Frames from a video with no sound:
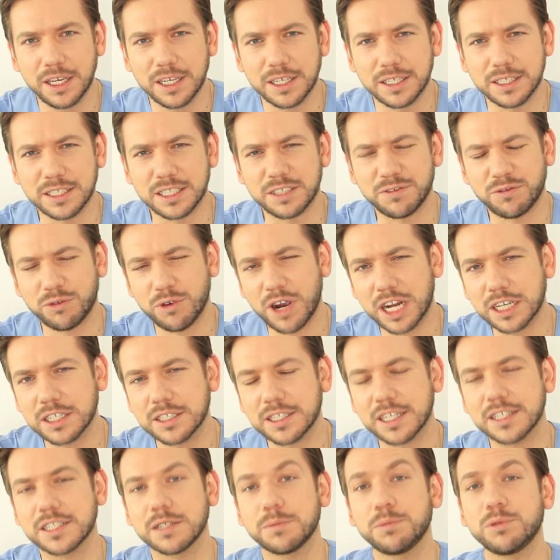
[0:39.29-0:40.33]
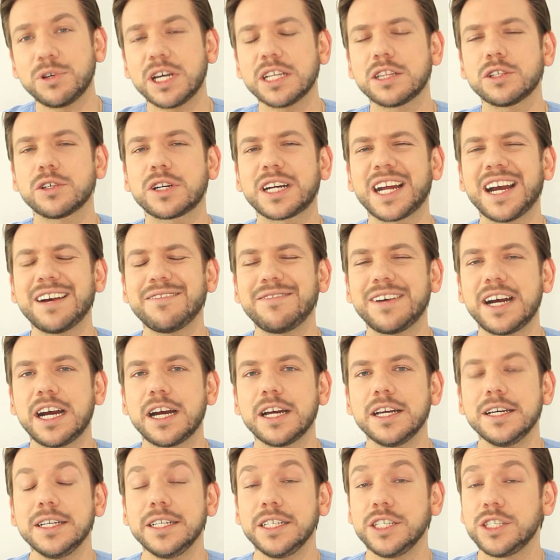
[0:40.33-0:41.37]
Zwłaszcza, że była to
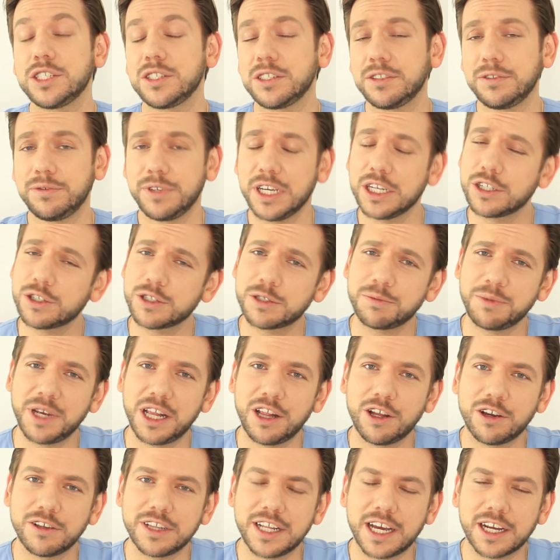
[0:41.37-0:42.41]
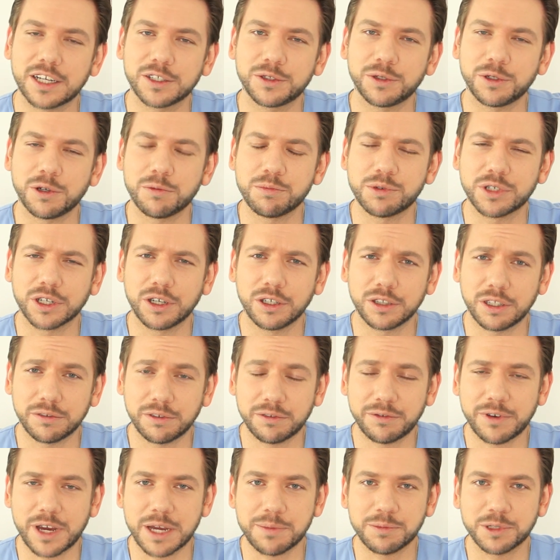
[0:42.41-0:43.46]
kawa świeżo zmielona, którą
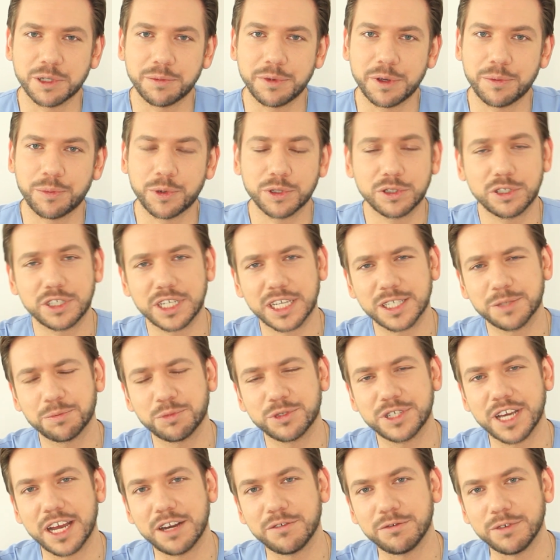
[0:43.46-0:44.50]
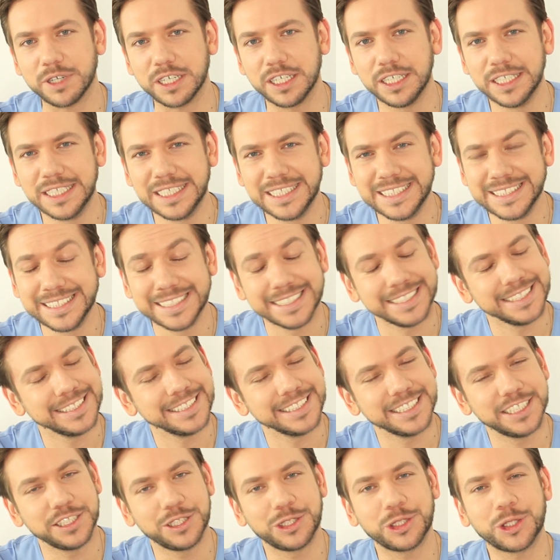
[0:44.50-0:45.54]
przygotowywałem sobie podczas przerwy.
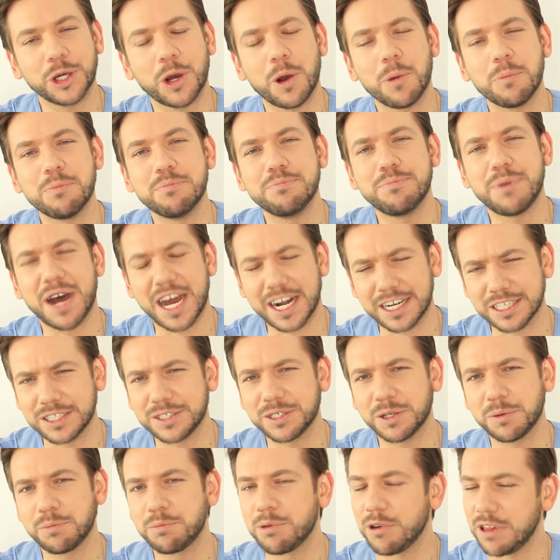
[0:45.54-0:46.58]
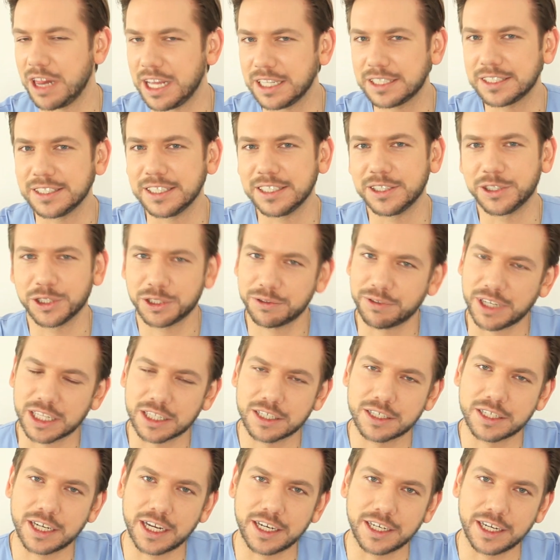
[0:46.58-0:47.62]
To bardzo bolesne
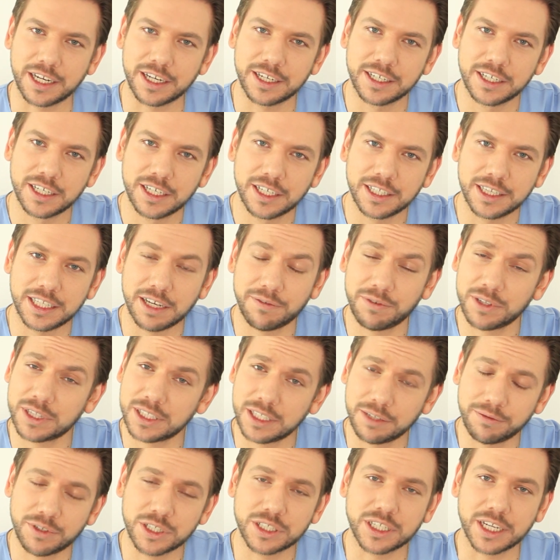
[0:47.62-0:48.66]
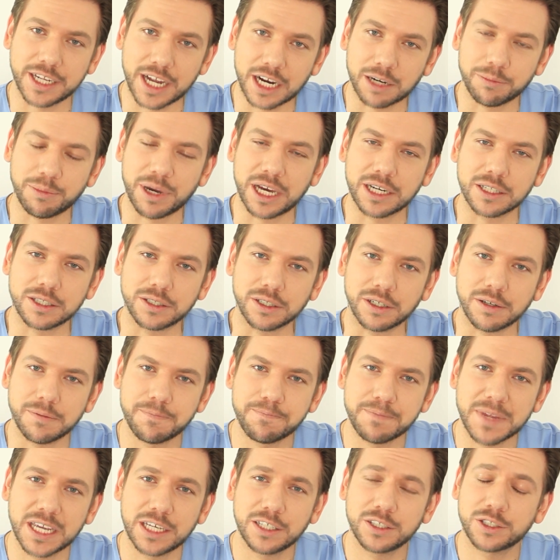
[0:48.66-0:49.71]
doświadczenie, nawet nie wiecie jak bardzo.
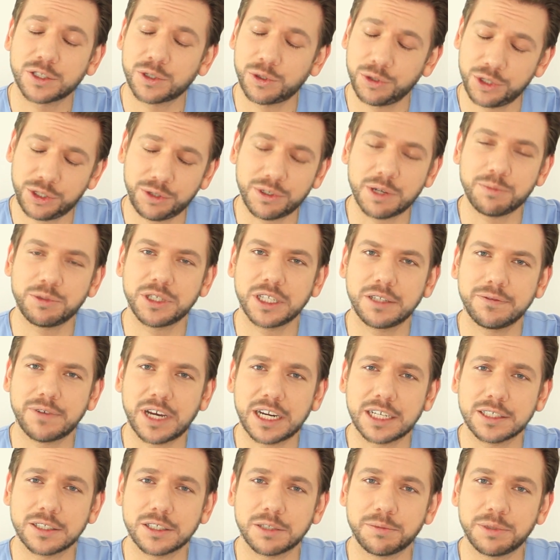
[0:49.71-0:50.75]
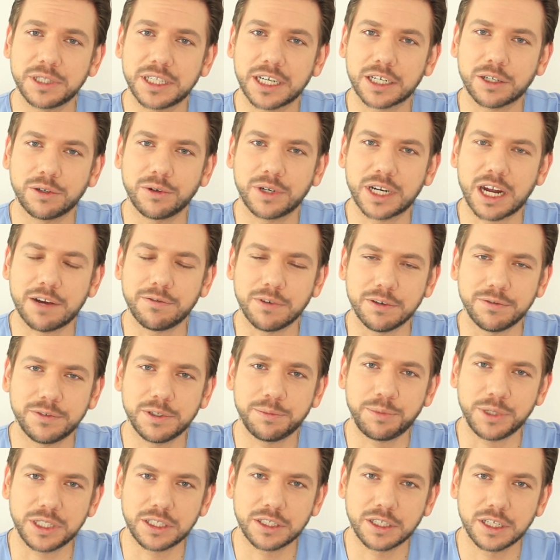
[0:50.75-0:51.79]
Skusiłem się dwa razy, żeby taką kawę
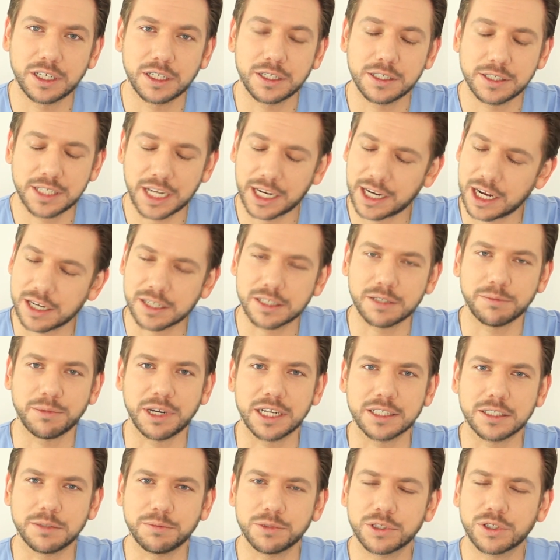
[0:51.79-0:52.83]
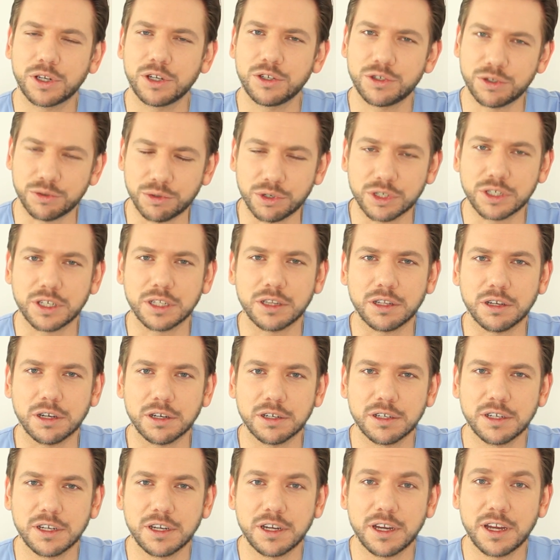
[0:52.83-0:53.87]
wypić, za każdym razem skończyło się
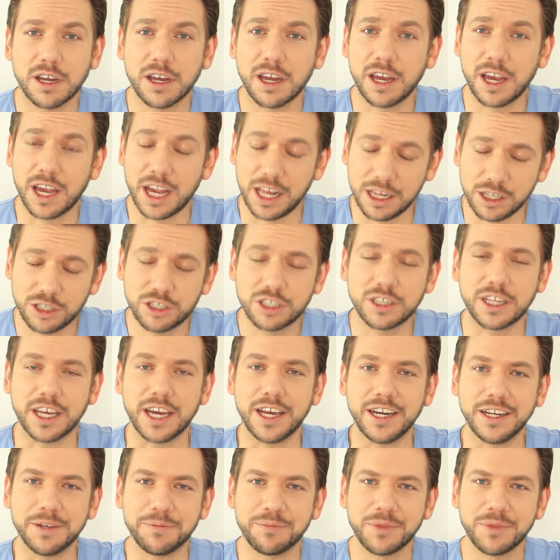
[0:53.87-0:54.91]
to L4.